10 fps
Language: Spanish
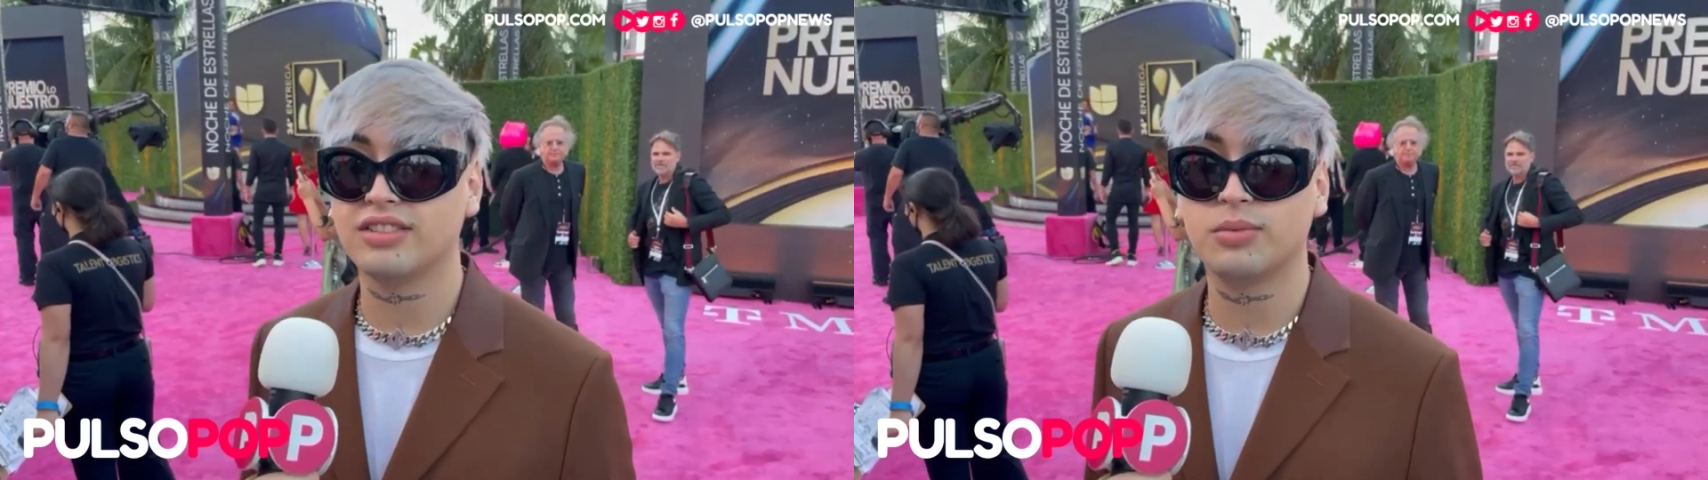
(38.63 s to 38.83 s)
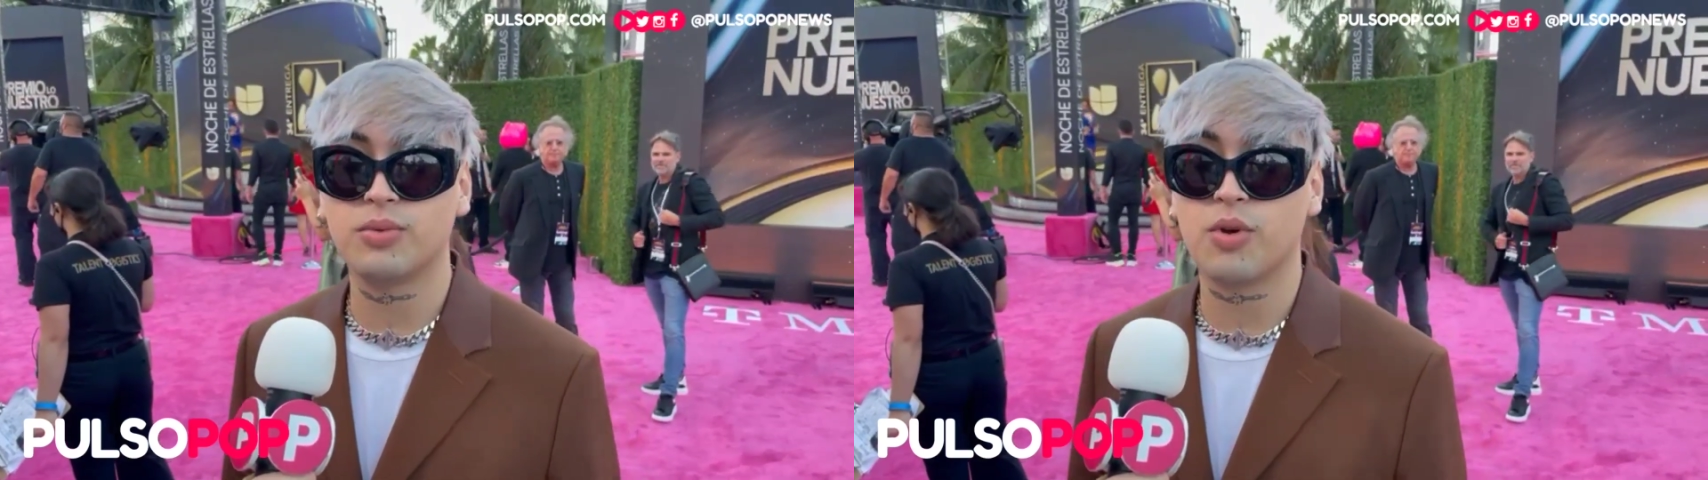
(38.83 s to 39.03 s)

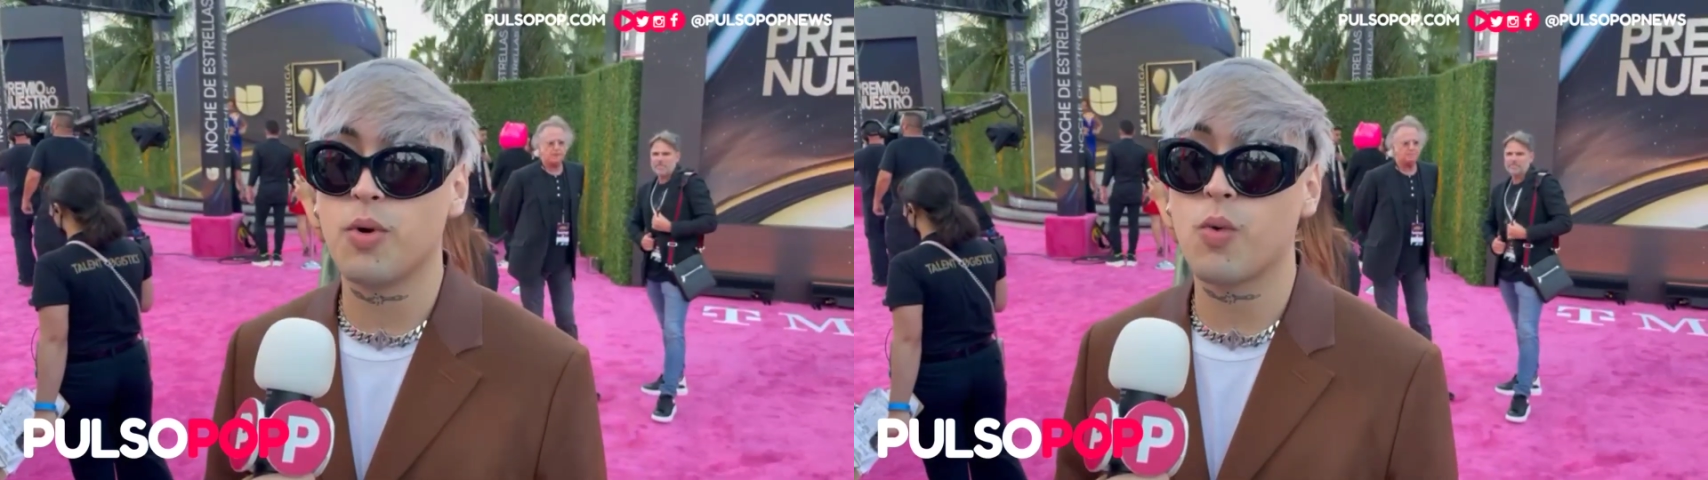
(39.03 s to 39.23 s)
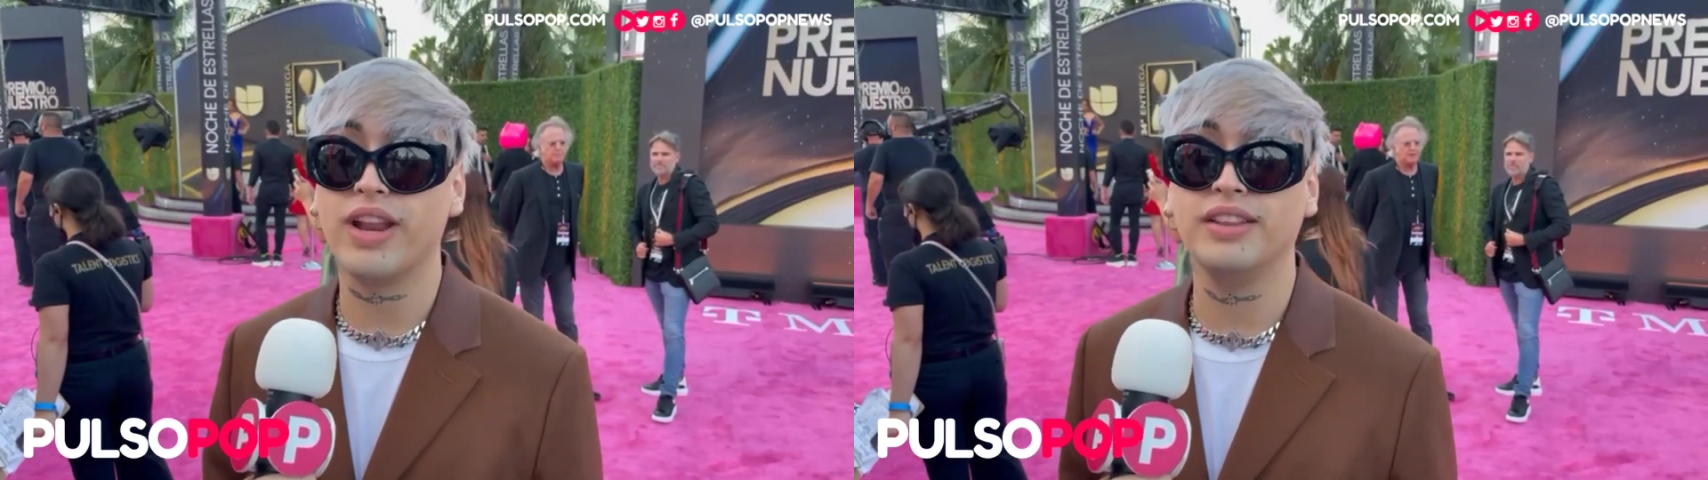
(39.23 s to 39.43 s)
son
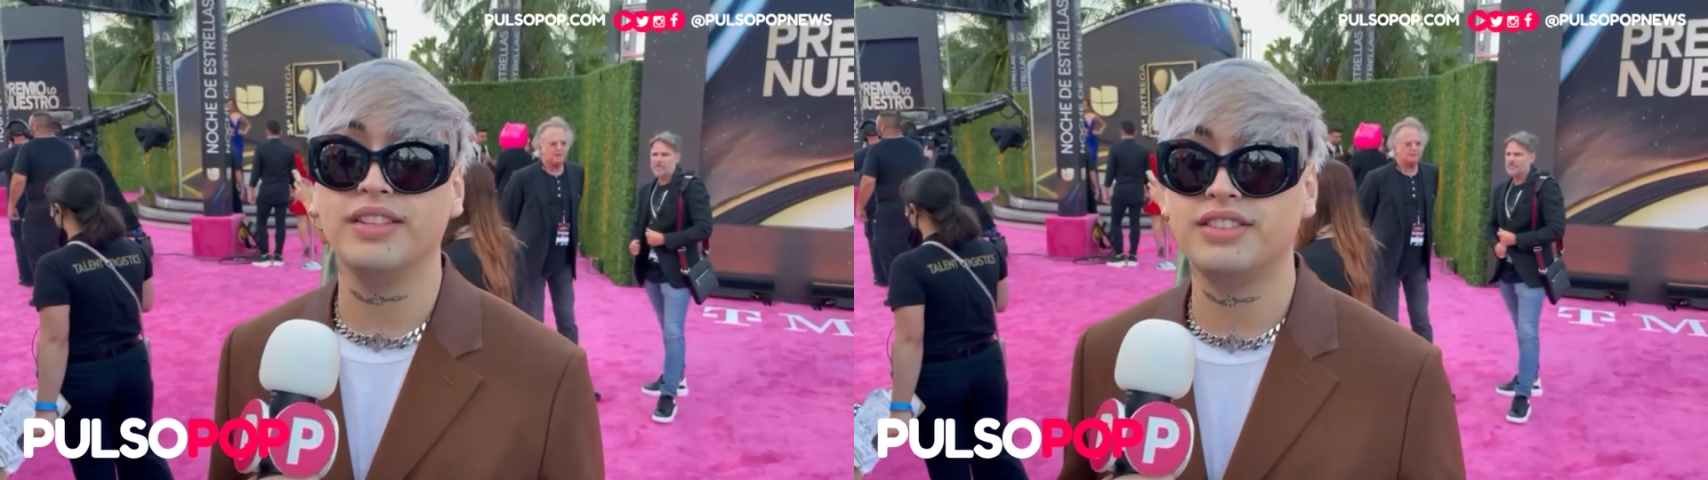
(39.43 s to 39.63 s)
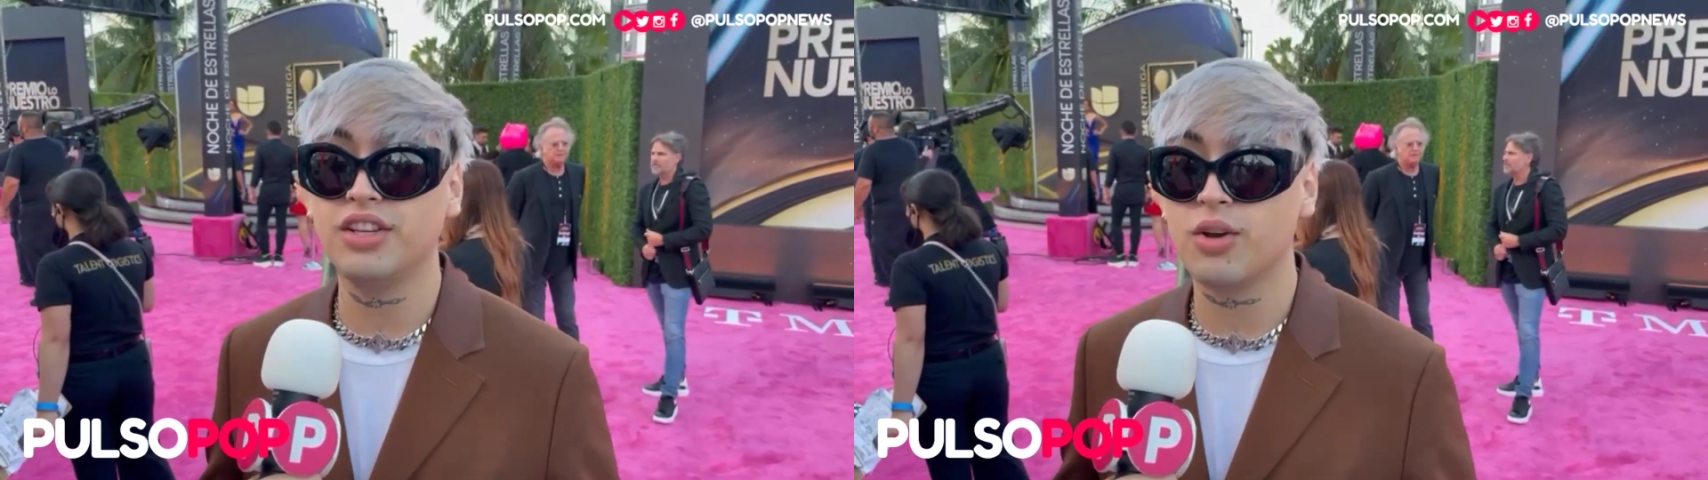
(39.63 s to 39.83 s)
como
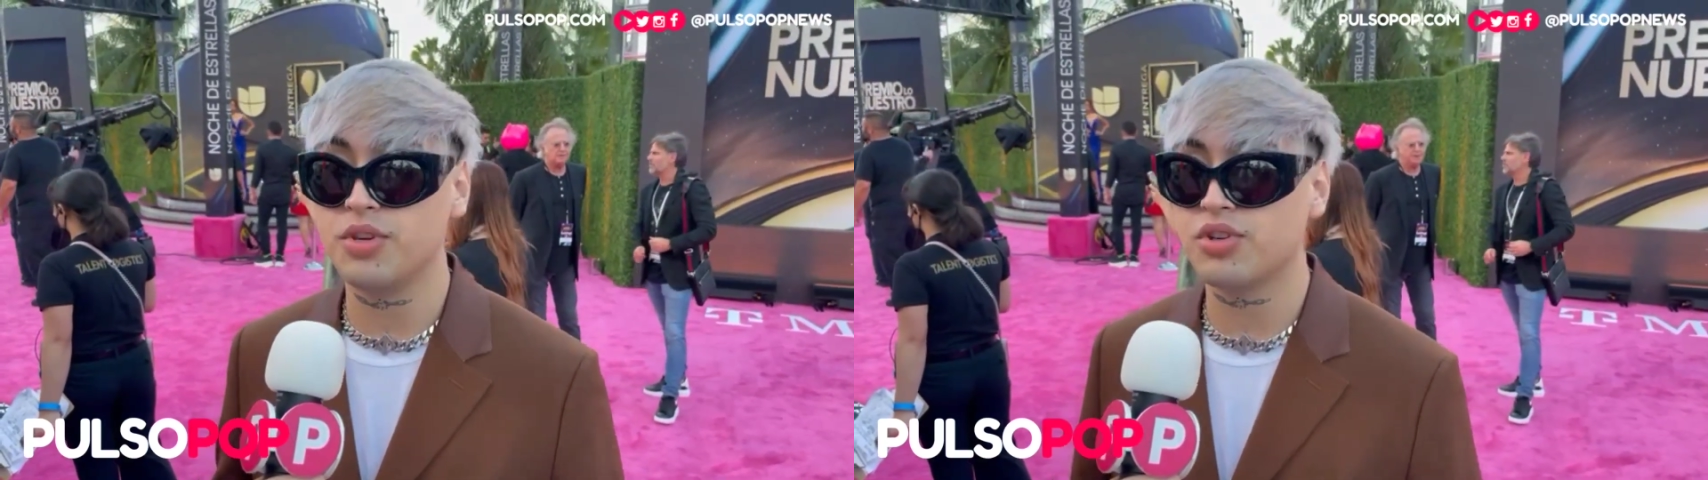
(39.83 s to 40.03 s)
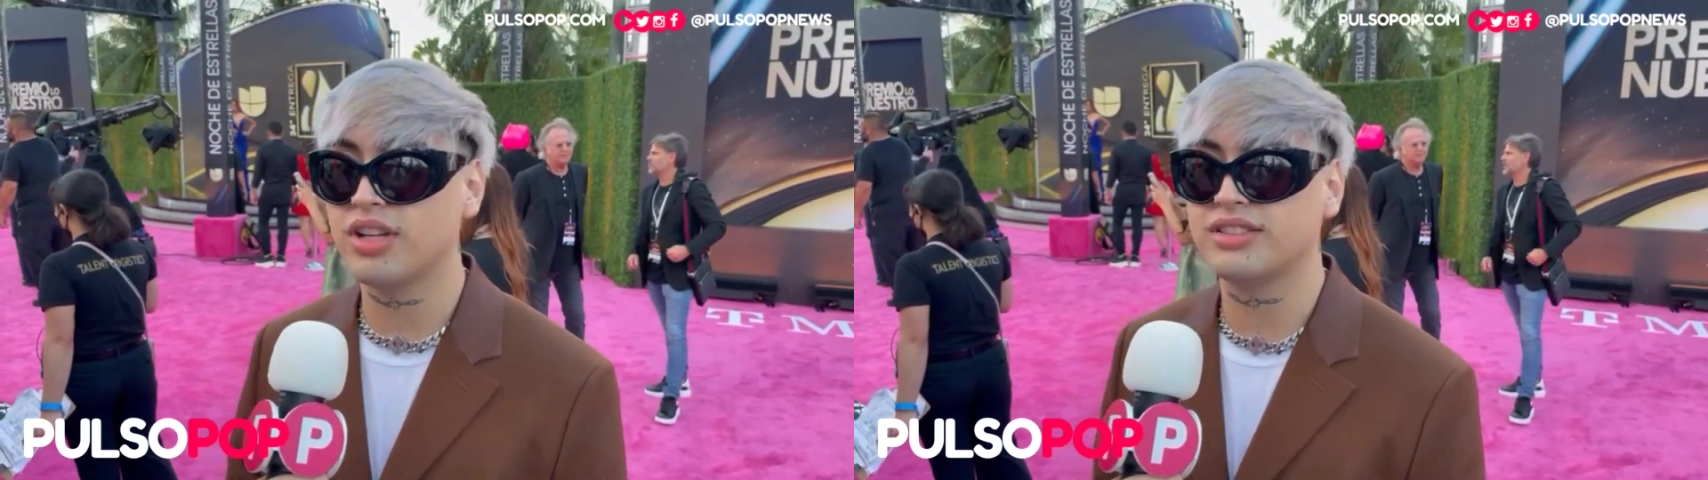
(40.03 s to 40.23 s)
45
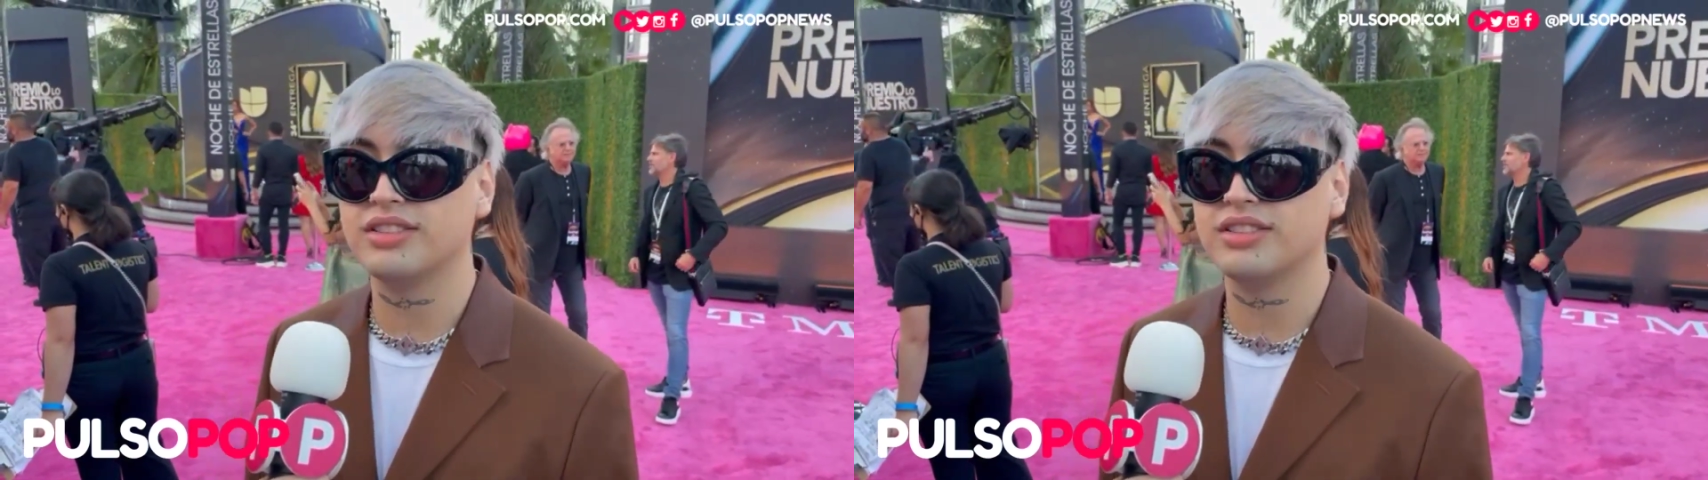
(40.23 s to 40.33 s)
millones,